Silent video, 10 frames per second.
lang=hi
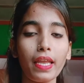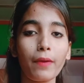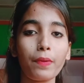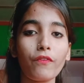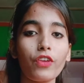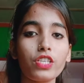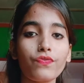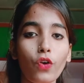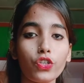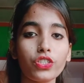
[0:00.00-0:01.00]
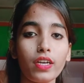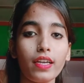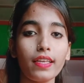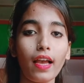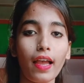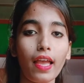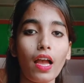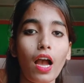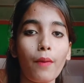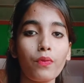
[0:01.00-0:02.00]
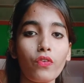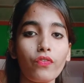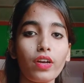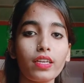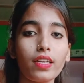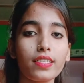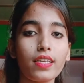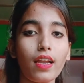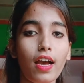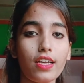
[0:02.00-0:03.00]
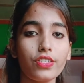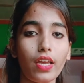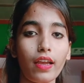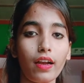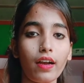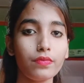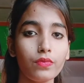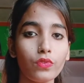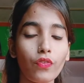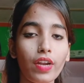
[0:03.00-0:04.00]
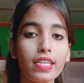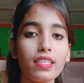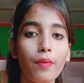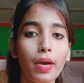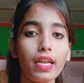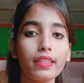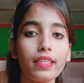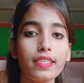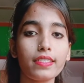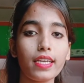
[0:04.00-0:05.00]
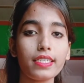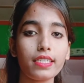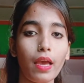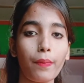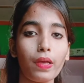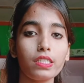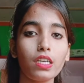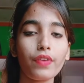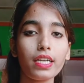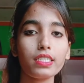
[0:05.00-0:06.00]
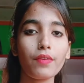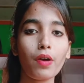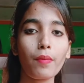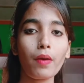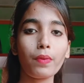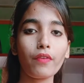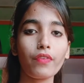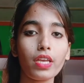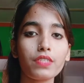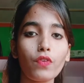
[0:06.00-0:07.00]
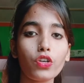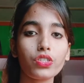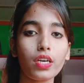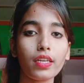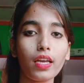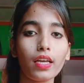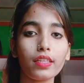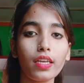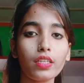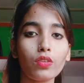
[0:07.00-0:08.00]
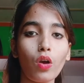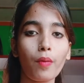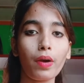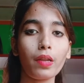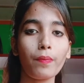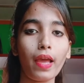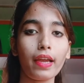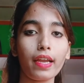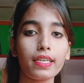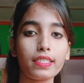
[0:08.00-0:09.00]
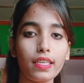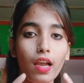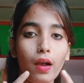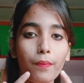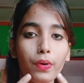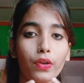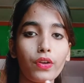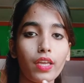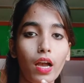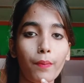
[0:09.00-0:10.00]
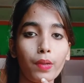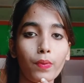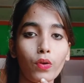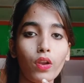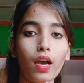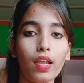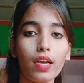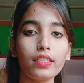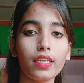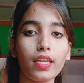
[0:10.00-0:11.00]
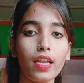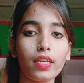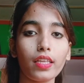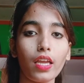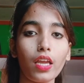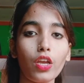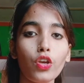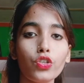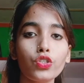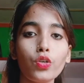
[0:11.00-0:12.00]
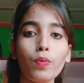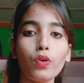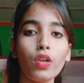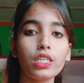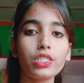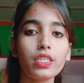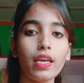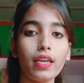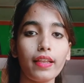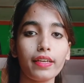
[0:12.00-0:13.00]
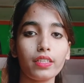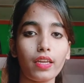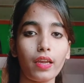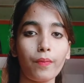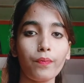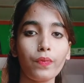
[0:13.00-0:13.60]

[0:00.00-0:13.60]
अपना फेस वॉश कर लिया है आपको फ़र्क नज़र आ जाएगा तो फ्रेंड्स हमारा तीसरा स्टेप है फ्रेंड जब हम अपना फेस वॉश करके आते हैं तो हमारे ब्लैक हेड्स यहाँ पर और यहाँ पर बिल्कुल अलग दिखने लगते हैं जो बिल्कुल अच्छे नहीं लगते हैं